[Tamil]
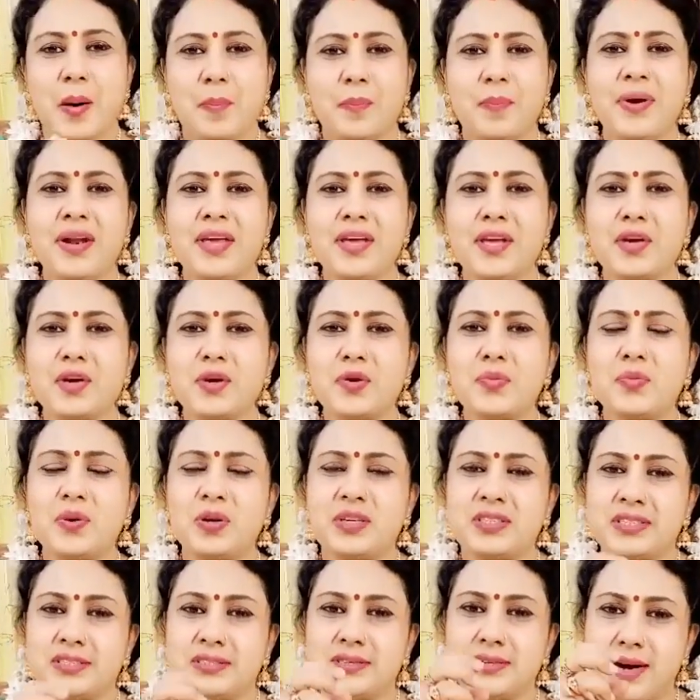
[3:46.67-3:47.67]
அப்படி இருக்கும்
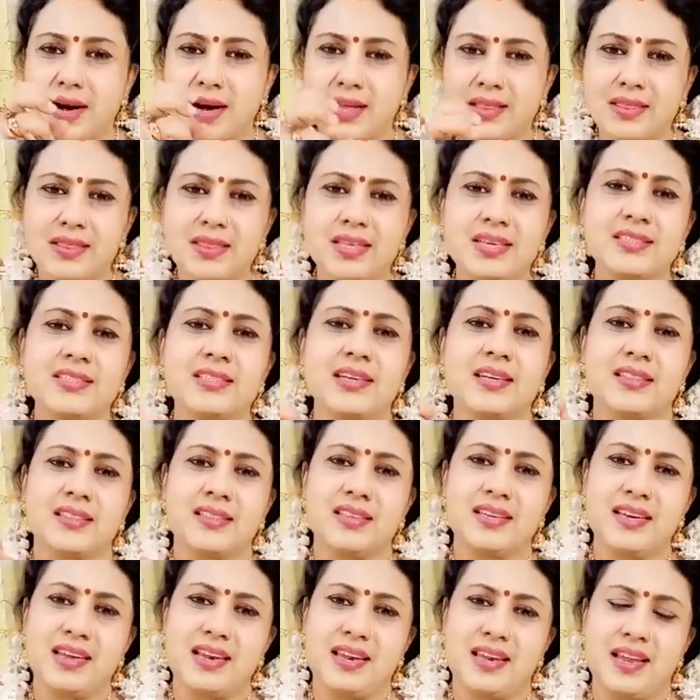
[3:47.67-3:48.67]
பொழுது அந்த
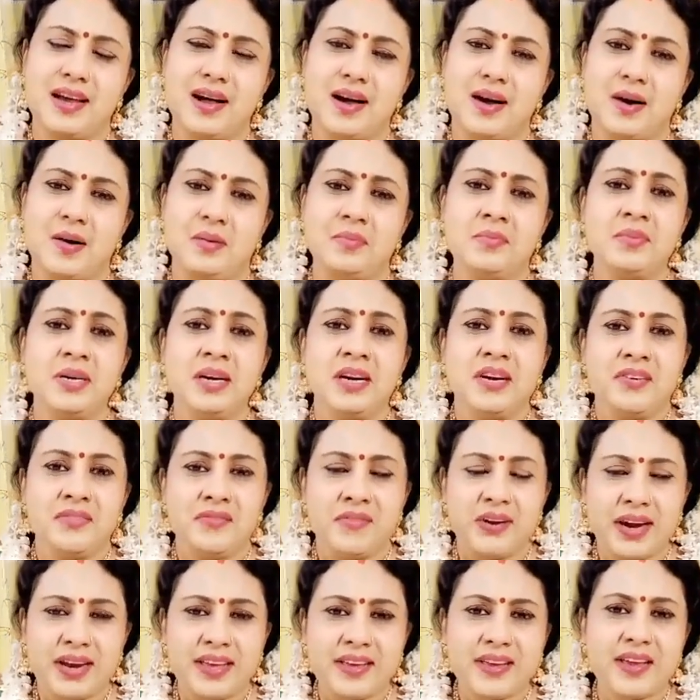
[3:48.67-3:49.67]
சக்தியெல்லாம்
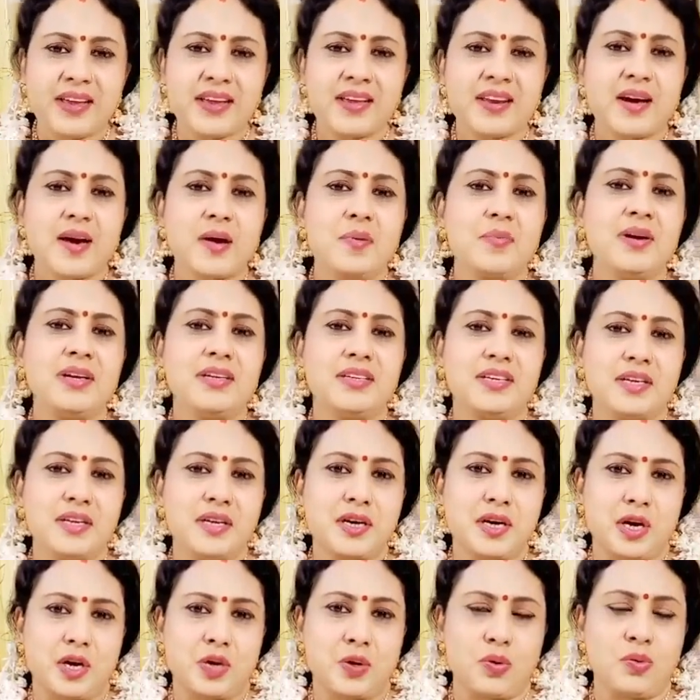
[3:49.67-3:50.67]
வெளியேறாமல்
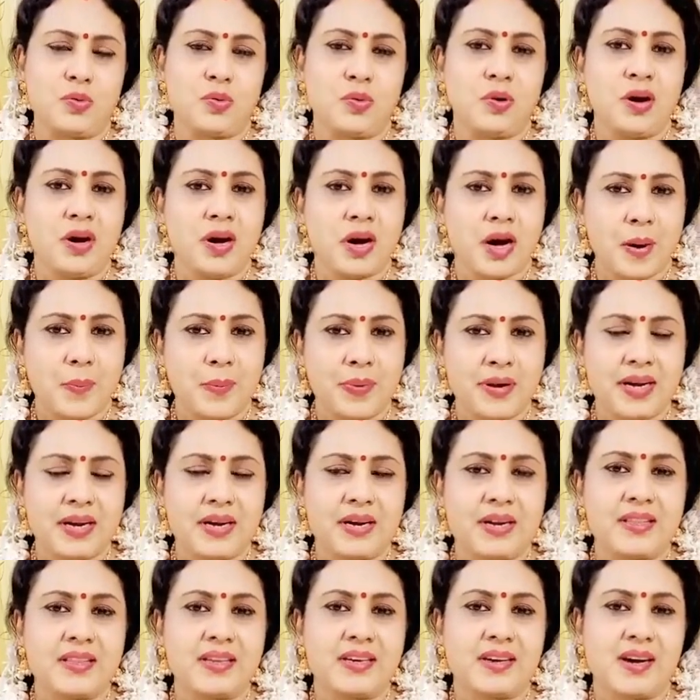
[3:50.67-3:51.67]
இருக்கணும்
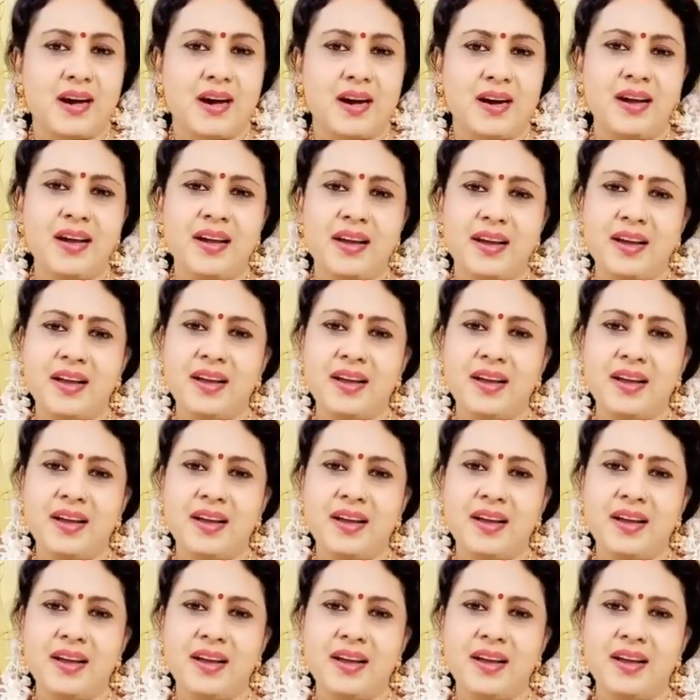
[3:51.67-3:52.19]
அப்படின்றதுக்காக